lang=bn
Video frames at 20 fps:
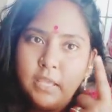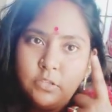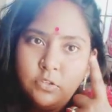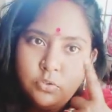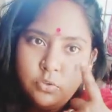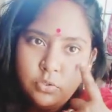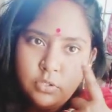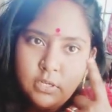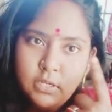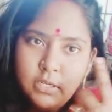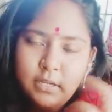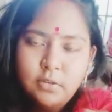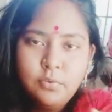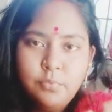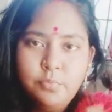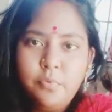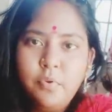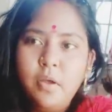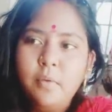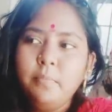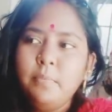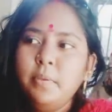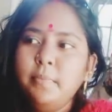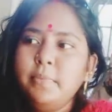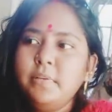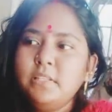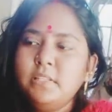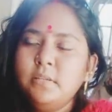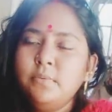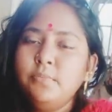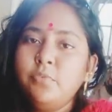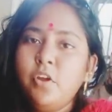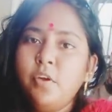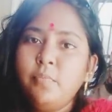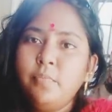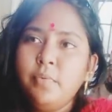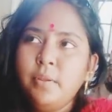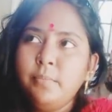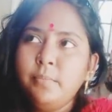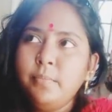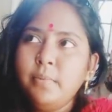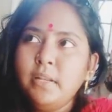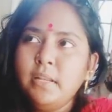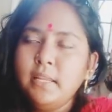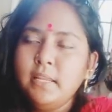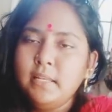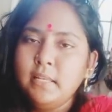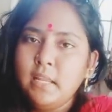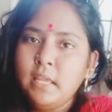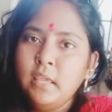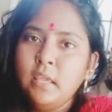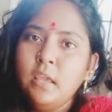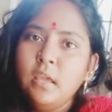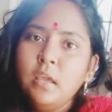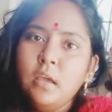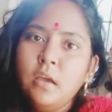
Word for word: এই চোখটা না একটু প্রবলেম আছে প্রবলেম মানে এটাই